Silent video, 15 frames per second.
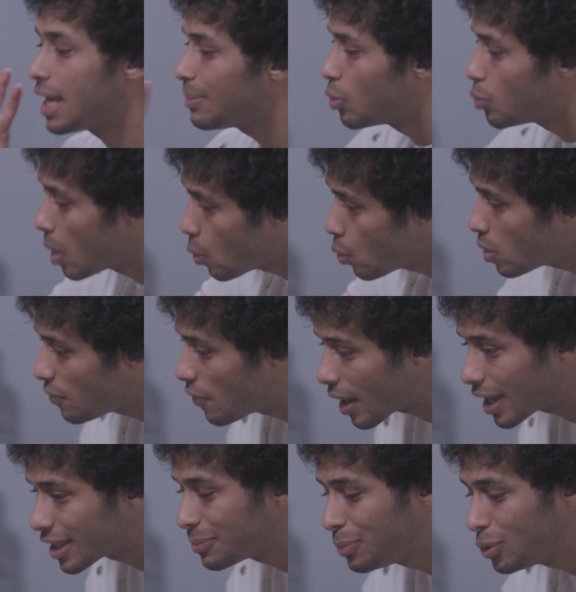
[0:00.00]
هي ممول
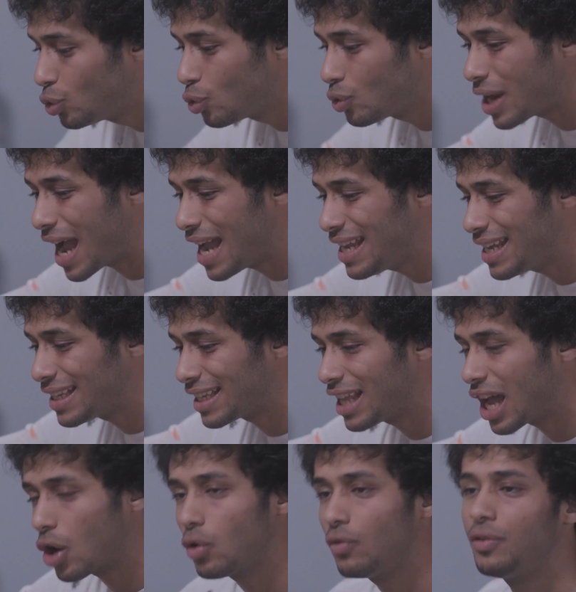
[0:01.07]
فقط بدون اي
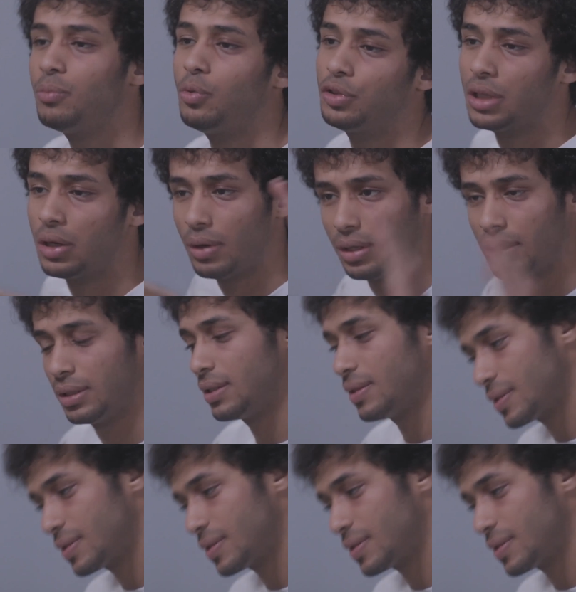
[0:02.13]
تدخل في المحتوى